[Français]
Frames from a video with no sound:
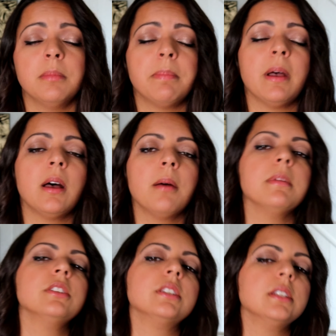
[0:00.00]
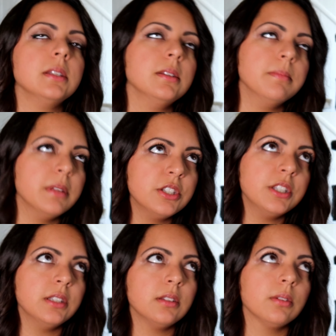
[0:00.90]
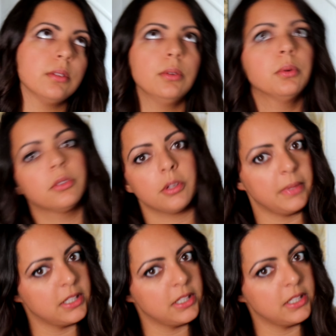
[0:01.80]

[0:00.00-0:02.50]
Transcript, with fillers: mais pas Benji, Benji, euh, l'autre